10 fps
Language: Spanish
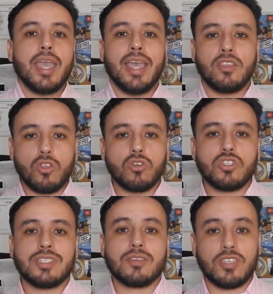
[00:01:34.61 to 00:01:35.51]

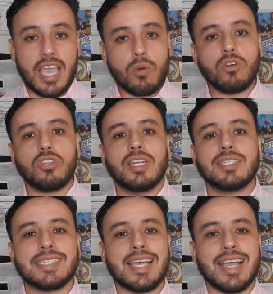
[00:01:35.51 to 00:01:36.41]
Entonces, ya cuando
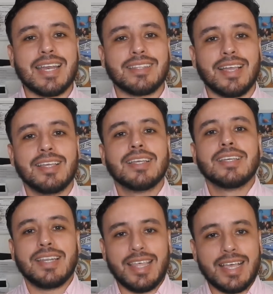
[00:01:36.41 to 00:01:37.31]
tienes esa carta,
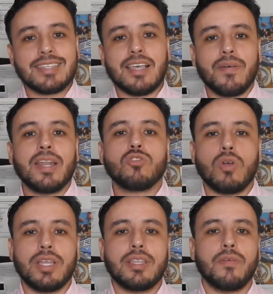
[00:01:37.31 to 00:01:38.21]
le dejas saber a
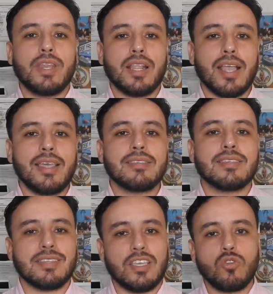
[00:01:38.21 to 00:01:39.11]
tu agente de bienes
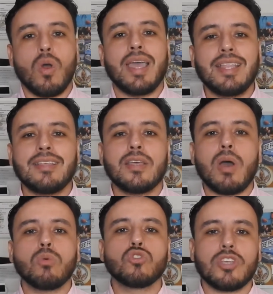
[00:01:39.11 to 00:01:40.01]
raíces y tu agente te
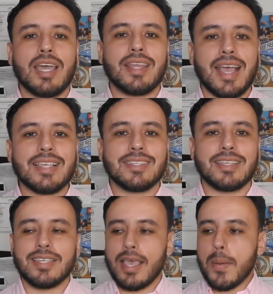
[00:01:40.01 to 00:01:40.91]
va a buscar
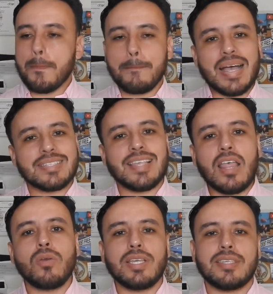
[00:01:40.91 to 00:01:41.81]
casas
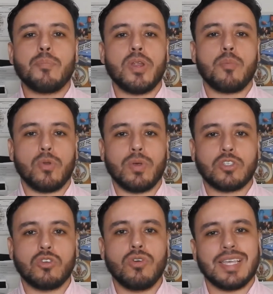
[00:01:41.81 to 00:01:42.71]
basado en esa
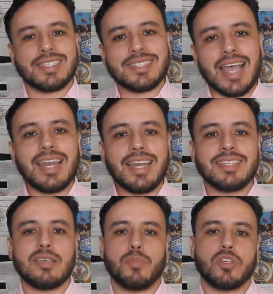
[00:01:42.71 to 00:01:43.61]
preaprobación que están en
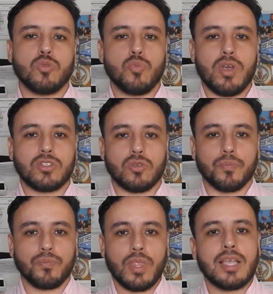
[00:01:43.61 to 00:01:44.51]
ese
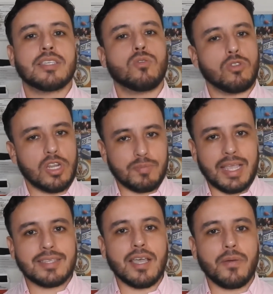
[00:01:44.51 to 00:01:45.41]
presupuesto. Si cuando las
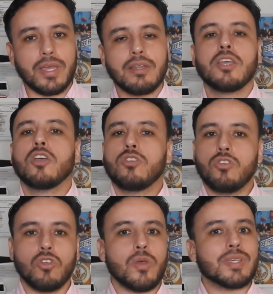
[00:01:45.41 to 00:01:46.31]
vayas a ver,
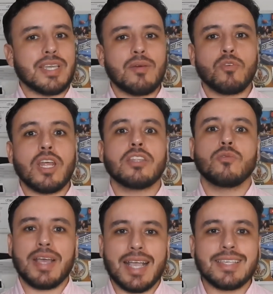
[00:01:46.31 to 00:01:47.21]
no te vas a enamorar de
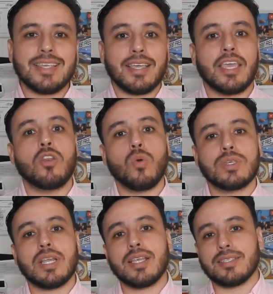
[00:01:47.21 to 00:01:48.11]
una casa que no
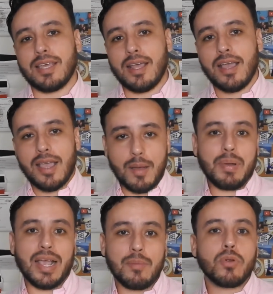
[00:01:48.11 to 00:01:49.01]
vas a alcanzar a,
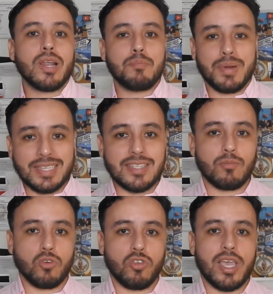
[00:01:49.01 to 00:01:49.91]
pagar porque el
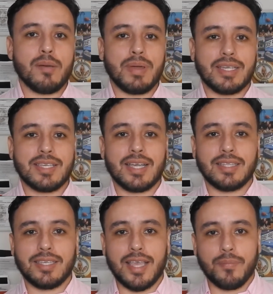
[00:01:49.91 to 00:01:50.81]
préstamo no llega para esa
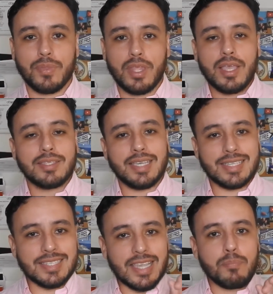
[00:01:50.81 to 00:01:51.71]
cantidad. Así que
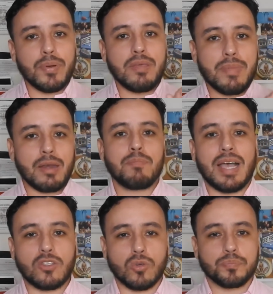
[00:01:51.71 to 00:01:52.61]
ese es el primer
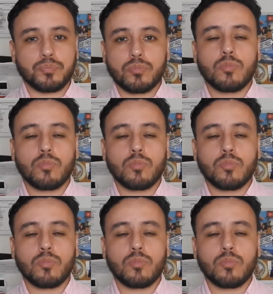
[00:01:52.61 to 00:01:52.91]
paso.